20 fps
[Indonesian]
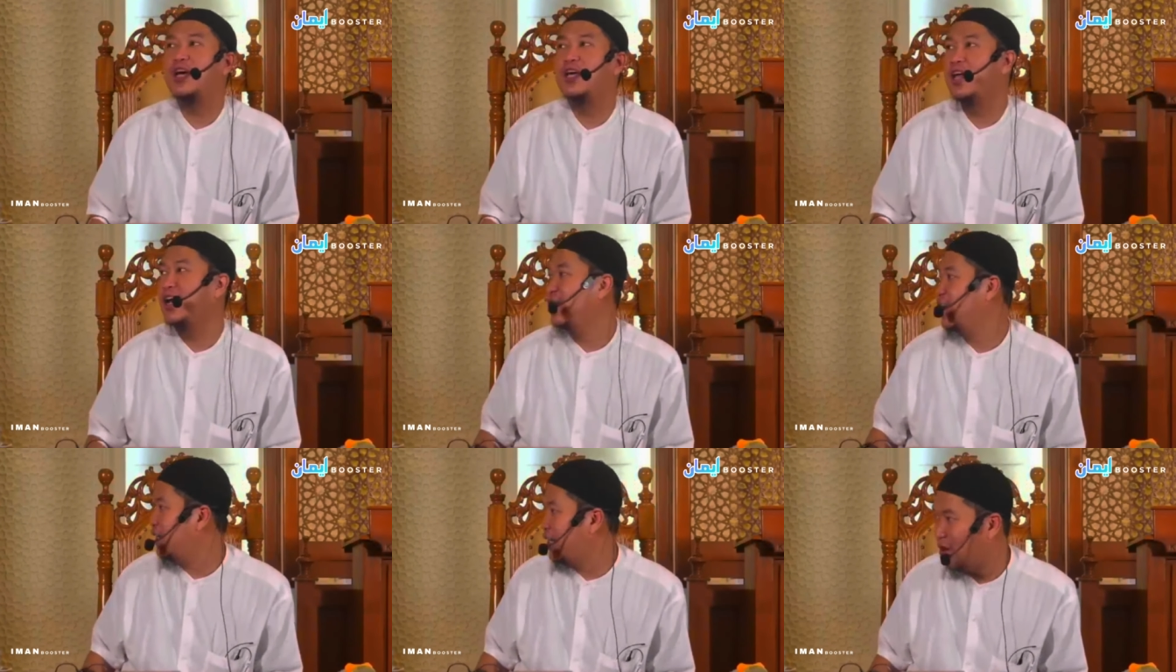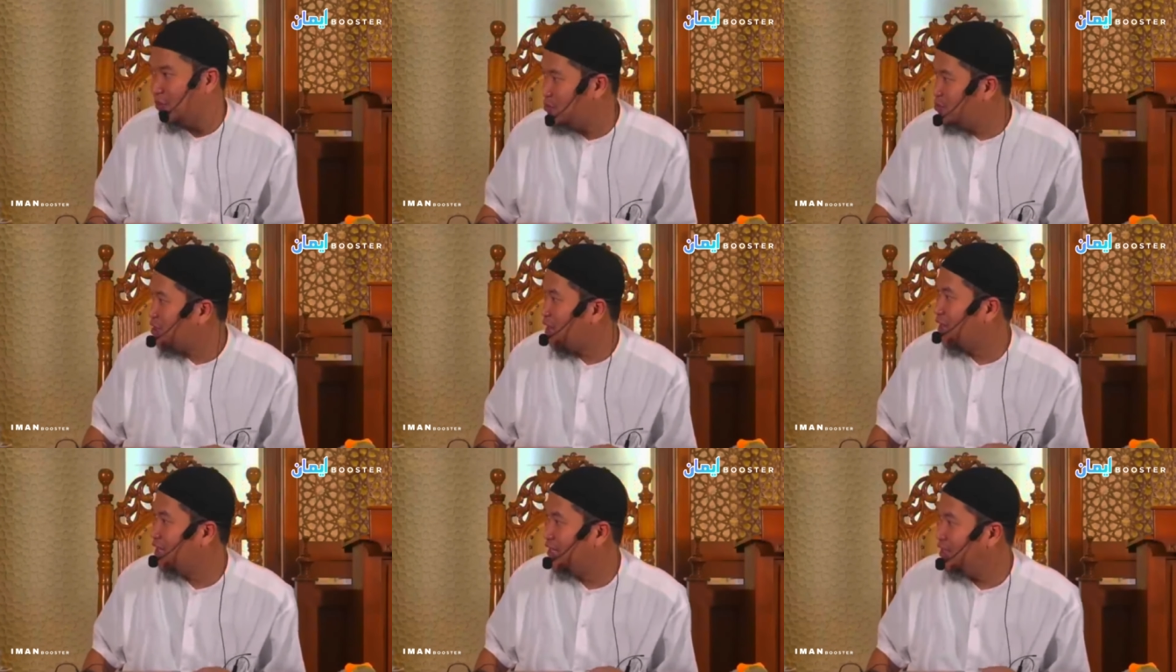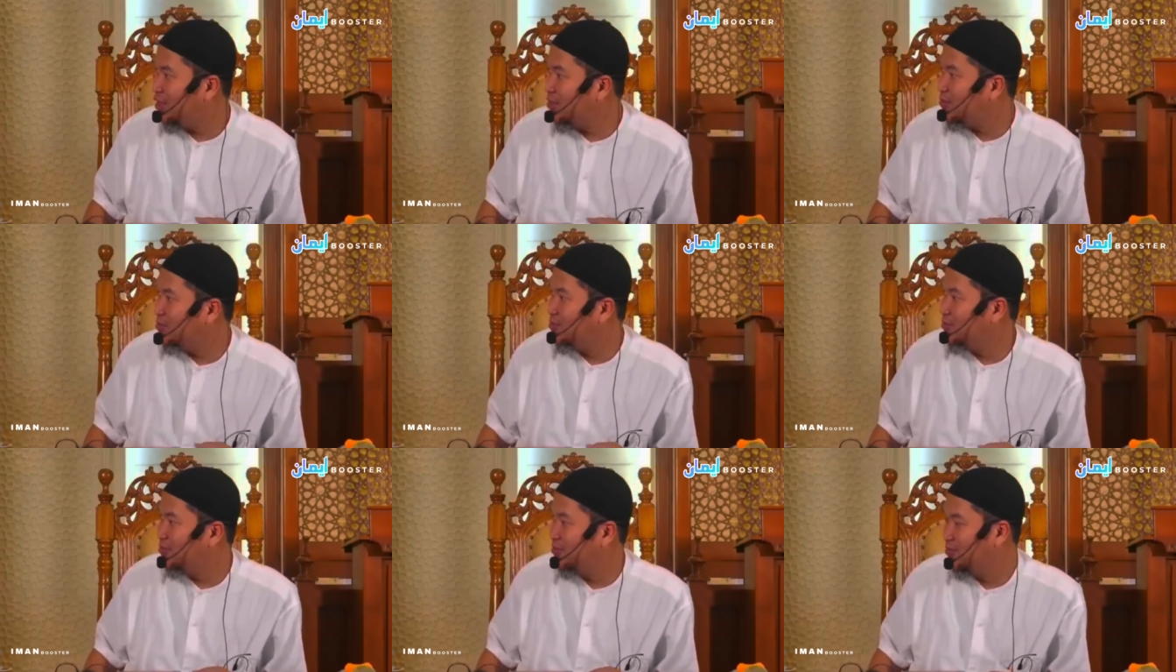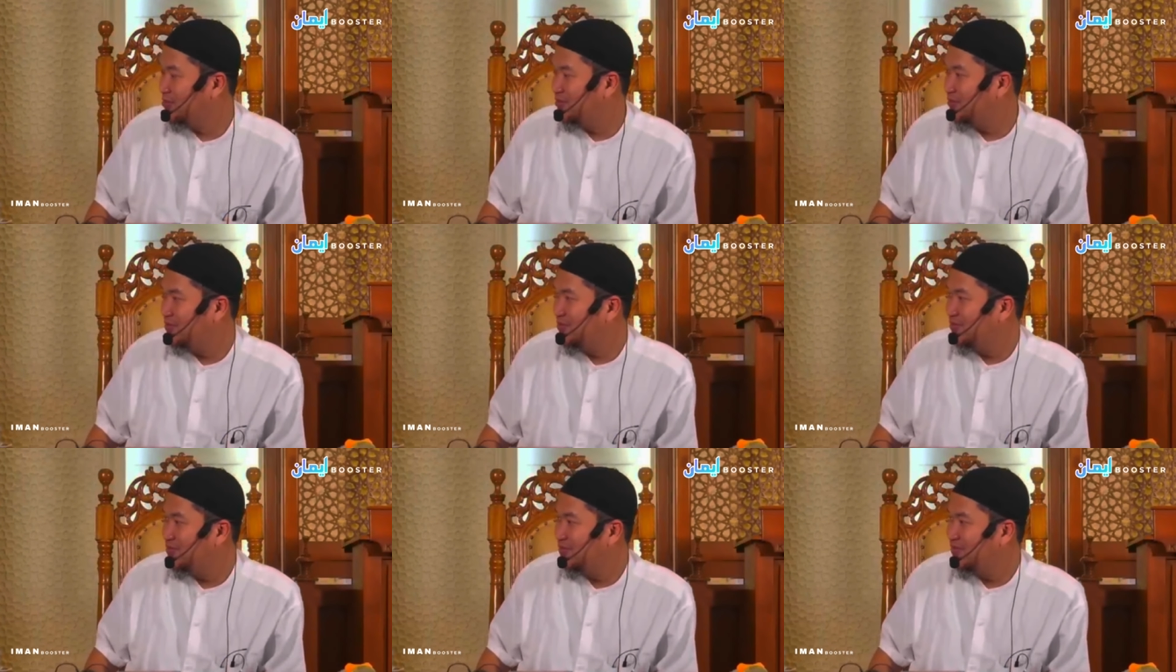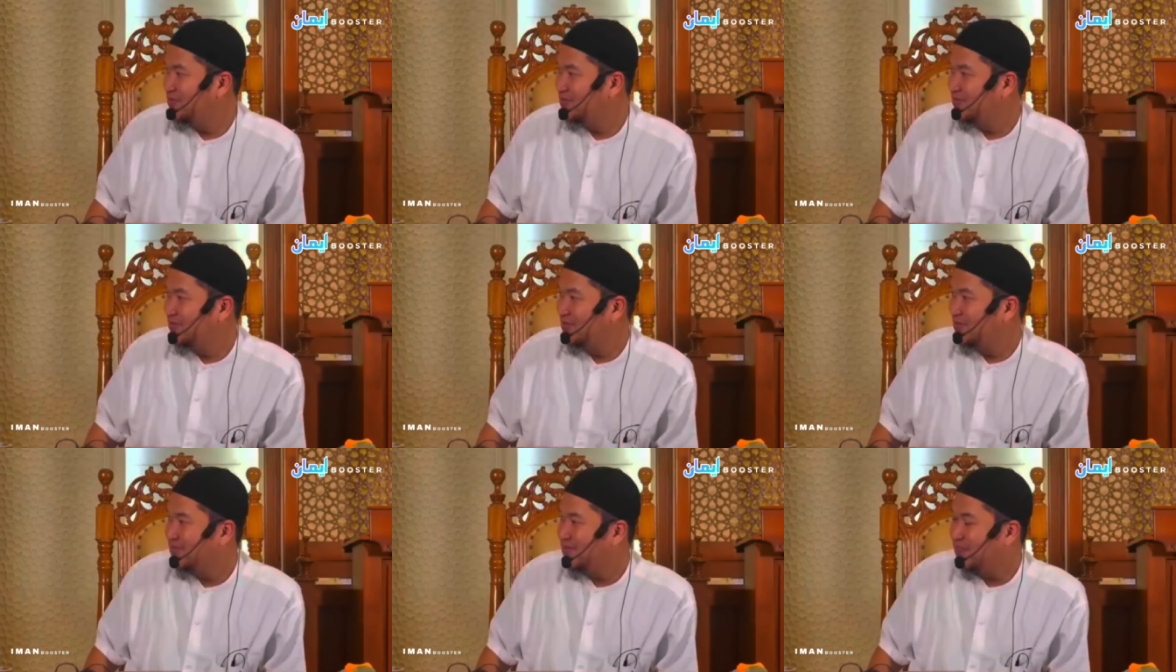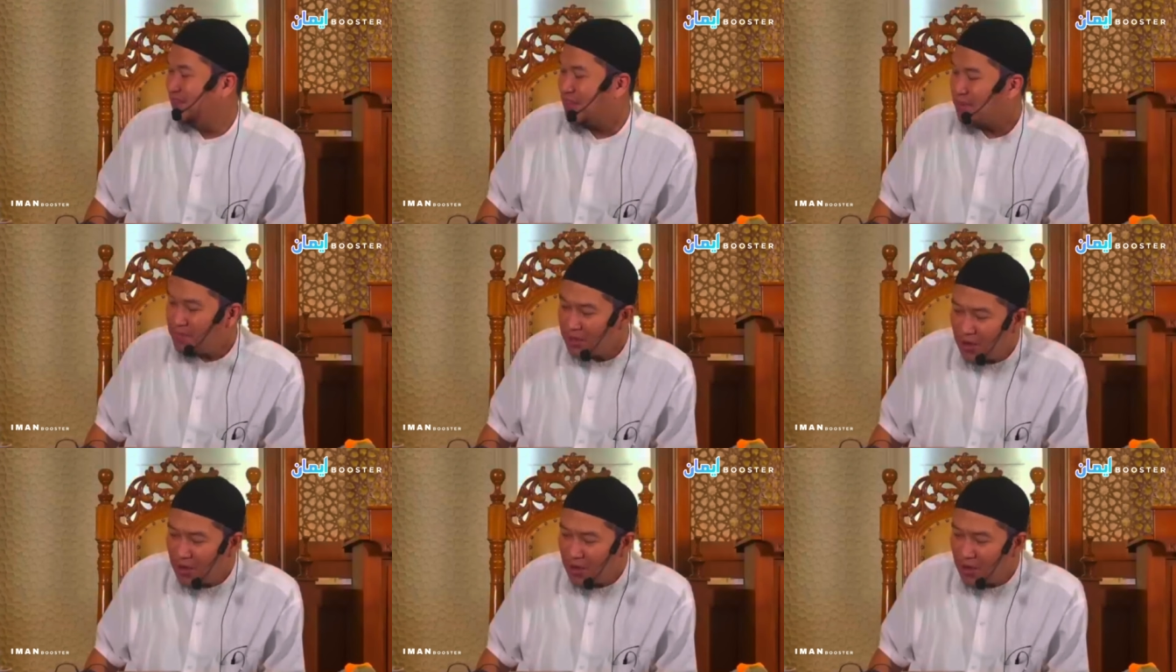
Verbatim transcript: ya tidak usah gitu. Tapi